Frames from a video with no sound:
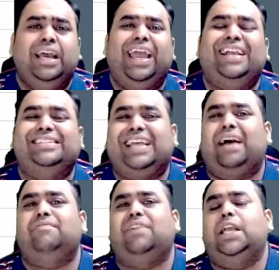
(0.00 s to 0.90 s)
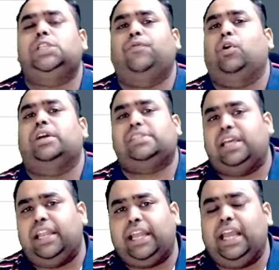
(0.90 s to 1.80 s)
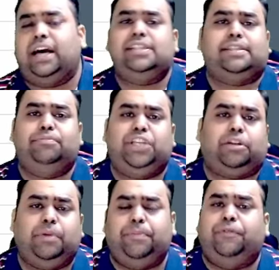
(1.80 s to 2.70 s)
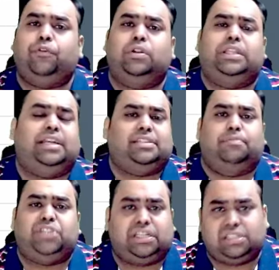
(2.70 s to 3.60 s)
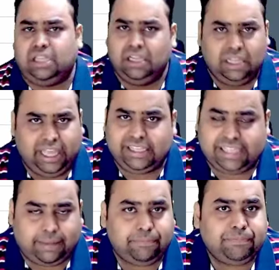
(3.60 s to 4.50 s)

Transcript: एग्जाम वाइज फोकस करेंगे हर सब्जेक्ट में बिफोर दैट सब्जेक्ट एग्जाम